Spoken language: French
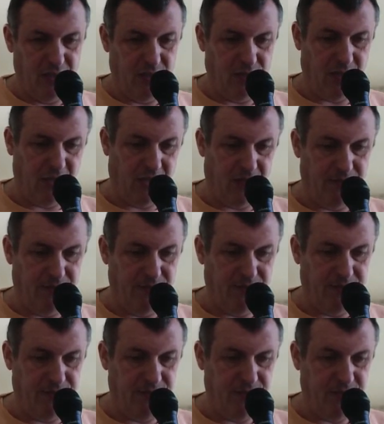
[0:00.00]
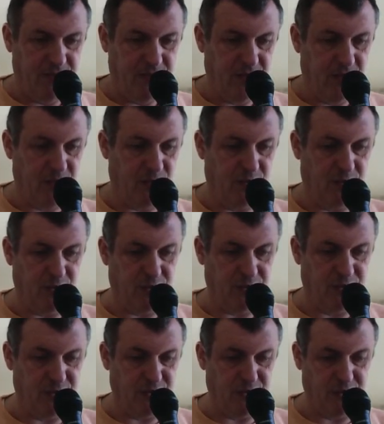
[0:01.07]
Voilà,
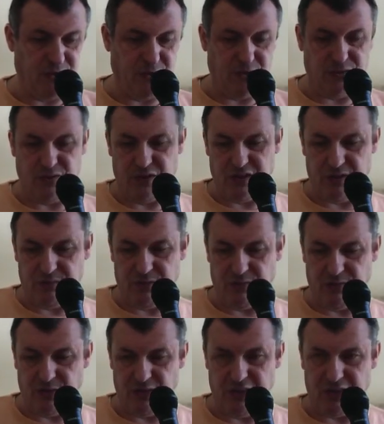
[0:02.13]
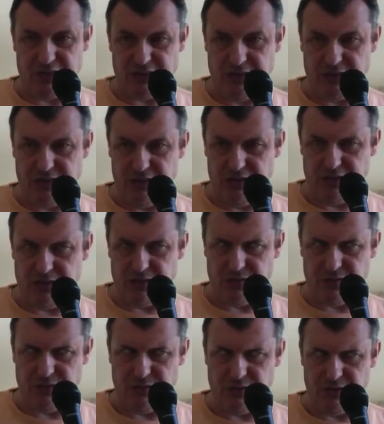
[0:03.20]
donc euh, tout simplement la critique
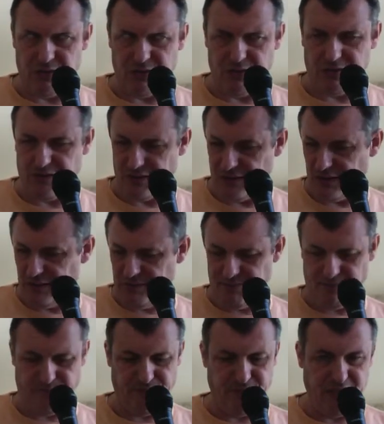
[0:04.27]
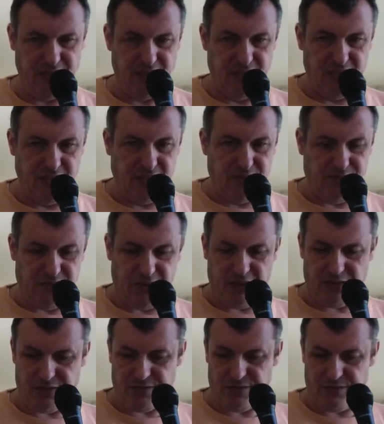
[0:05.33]
sur les CD
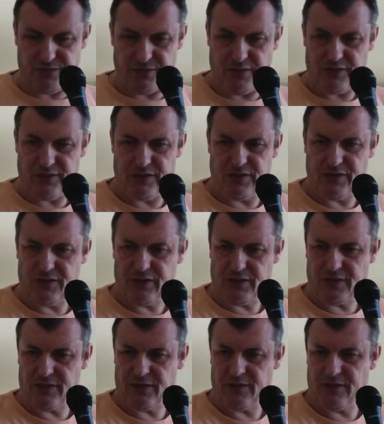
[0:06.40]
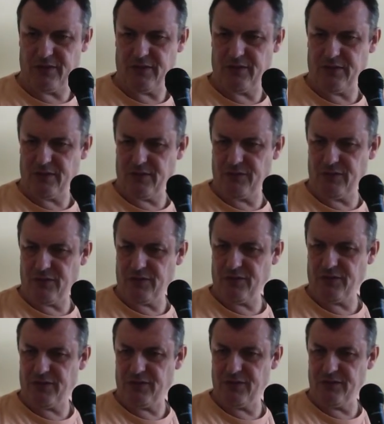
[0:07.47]
vierges, sur les CD, certains
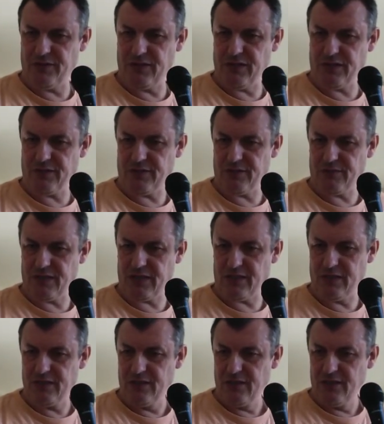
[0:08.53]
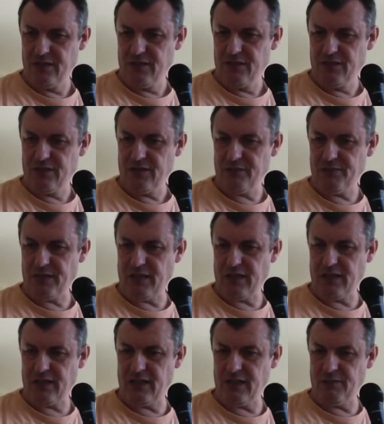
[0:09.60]
références CD vierges, bah, c'est
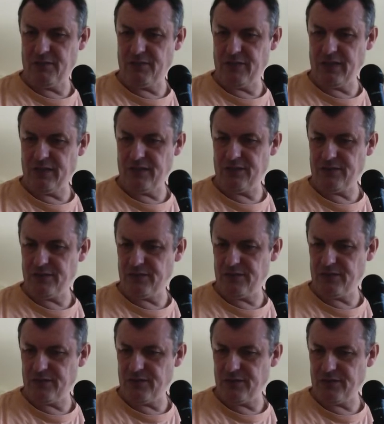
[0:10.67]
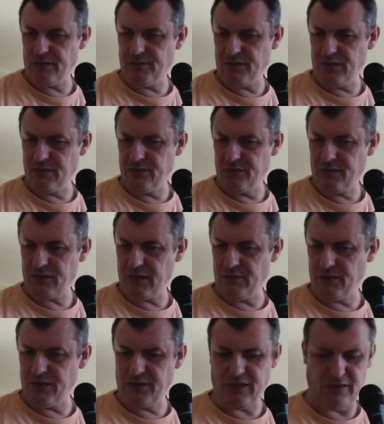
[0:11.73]
pas de la mauvaise, c'est pas de très
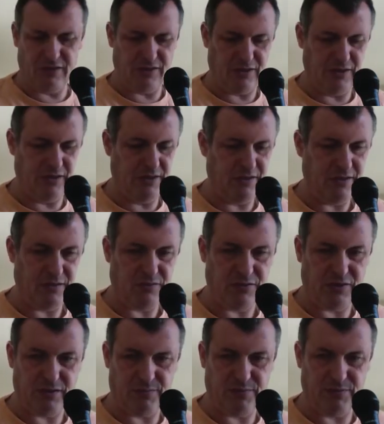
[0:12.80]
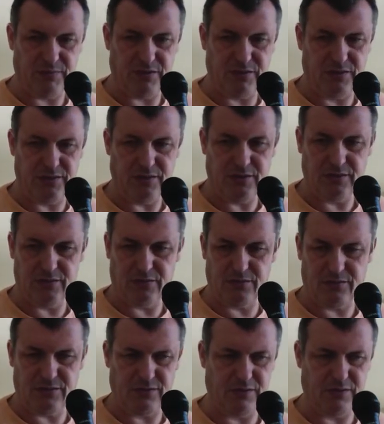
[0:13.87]
bonne qualité, tout simplement, hein, donc